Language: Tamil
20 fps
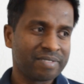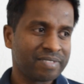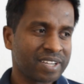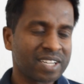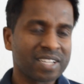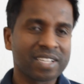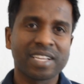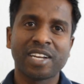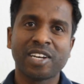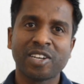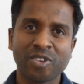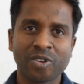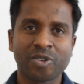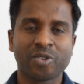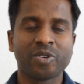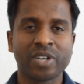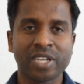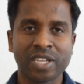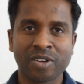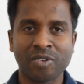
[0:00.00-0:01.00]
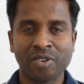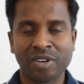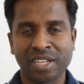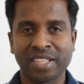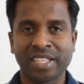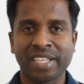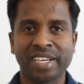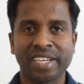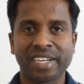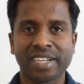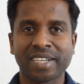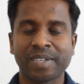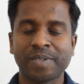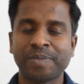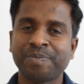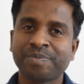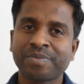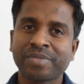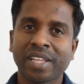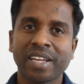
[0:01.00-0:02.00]
வெறும் எண்ணூறு கோடிக்குள்ளே தான்
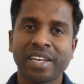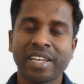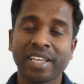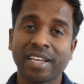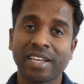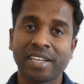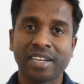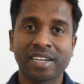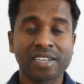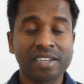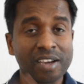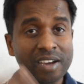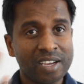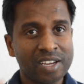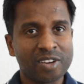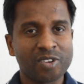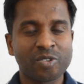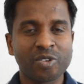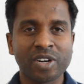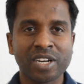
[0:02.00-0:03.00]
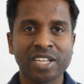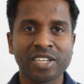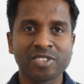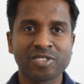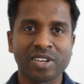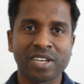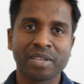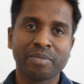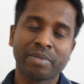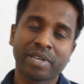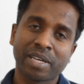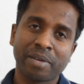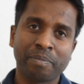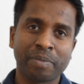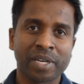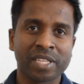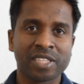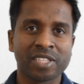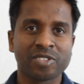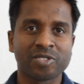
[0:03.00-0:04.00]
இருக்குது நீங்கள் எட்டாயிரம் கோடின்னு சொல்லி
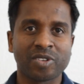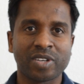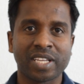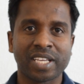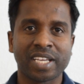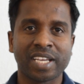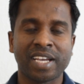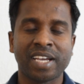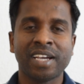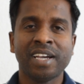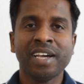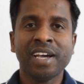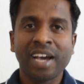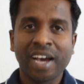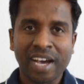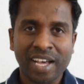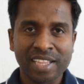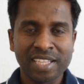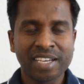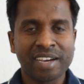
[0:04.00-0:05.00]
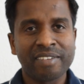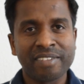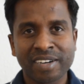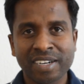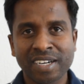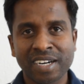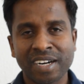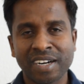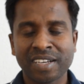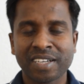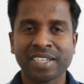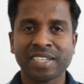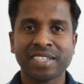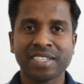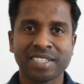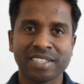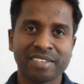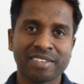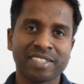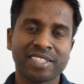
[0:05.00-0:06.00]
மிகப்படுத்தி சொன்னீங்க அது அவங்களுக்கு
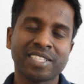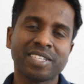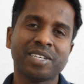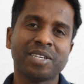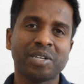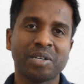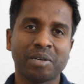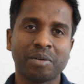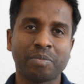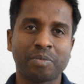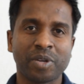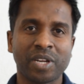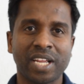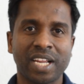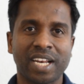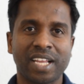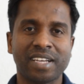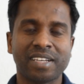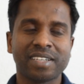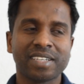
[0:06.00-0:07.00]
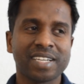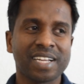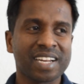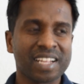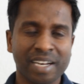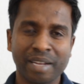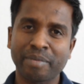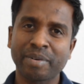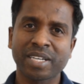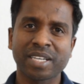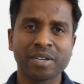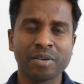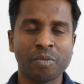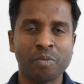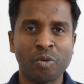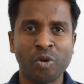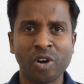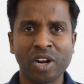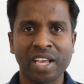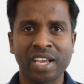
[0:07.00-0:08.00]
வந்து புரியலை ஏன்னா நமக்கு
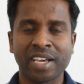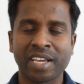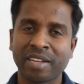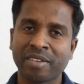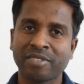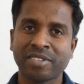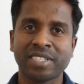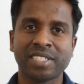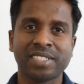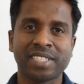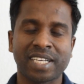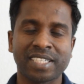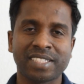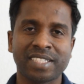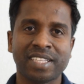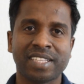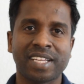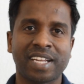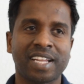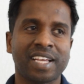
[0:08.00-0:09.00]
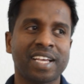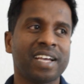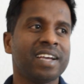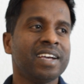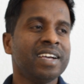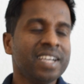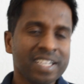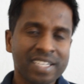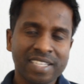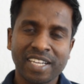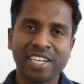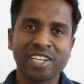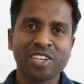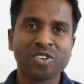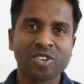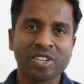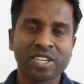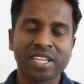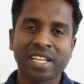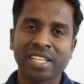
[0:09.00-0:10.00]
மூளை அறிவு ஜாஸ்தி தானே
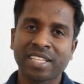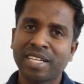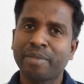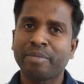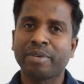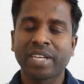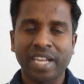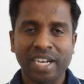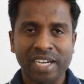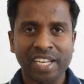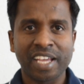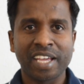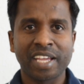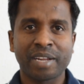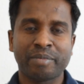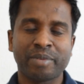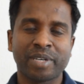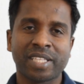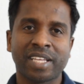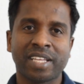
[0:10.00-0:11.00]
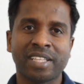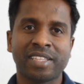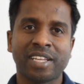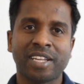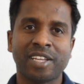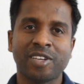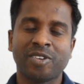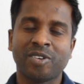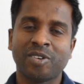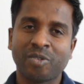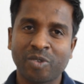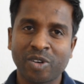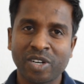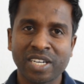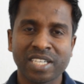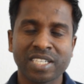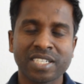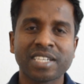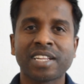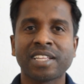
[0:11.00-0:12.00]
எண்ணூறுங்கிறது நமக்கு எட்டாயிரமாக தான் தெரியும்
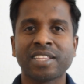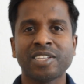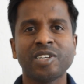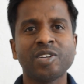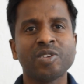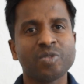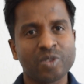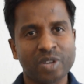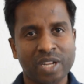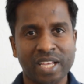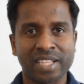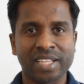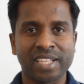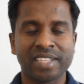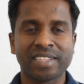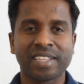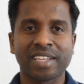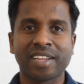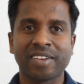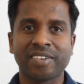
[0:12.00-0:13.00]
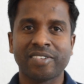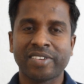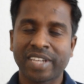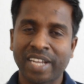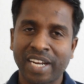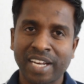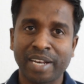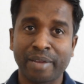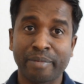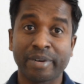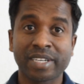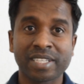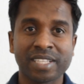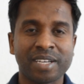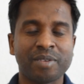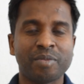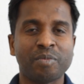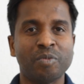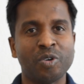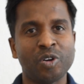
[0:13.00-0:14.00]
ஒன்றுங்கிறது நூறாக தான் தெரியும் ஏன்னா நமக்கு தான்